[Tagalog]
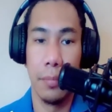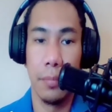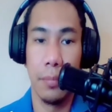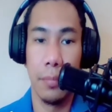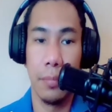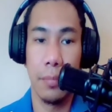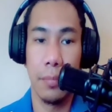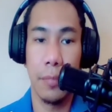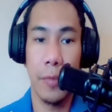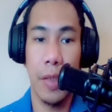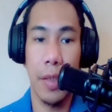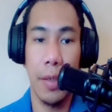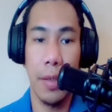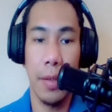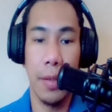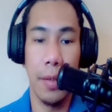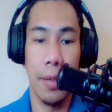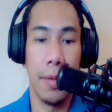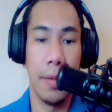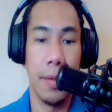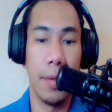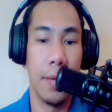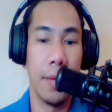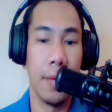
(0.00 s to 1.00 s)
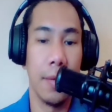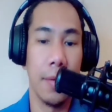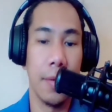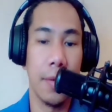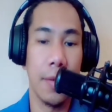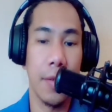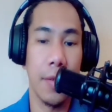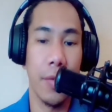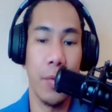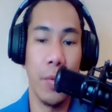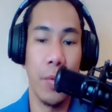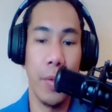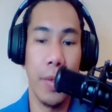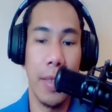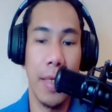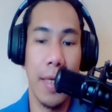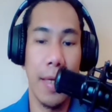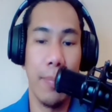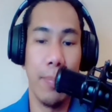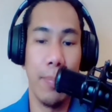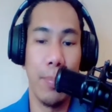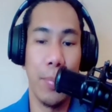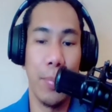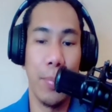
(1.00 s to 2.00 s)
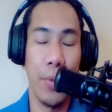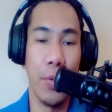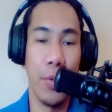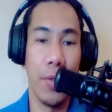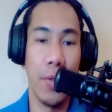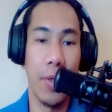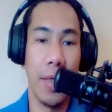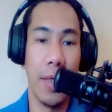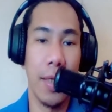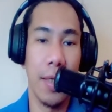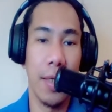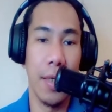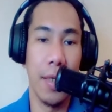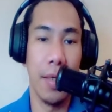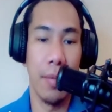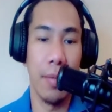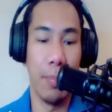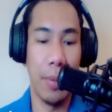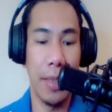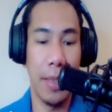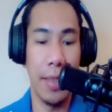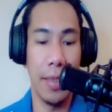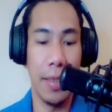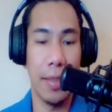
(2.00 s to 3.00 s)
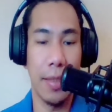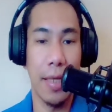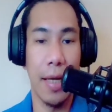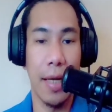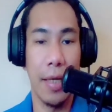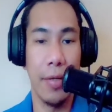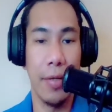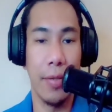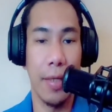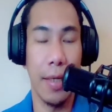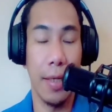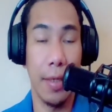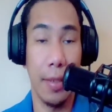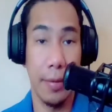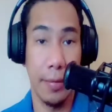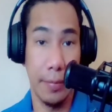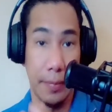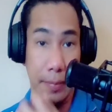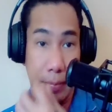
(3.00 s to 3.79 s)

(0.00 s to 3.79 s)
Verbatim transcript: Okay. So, yan po yung uh, balita ngayon ha.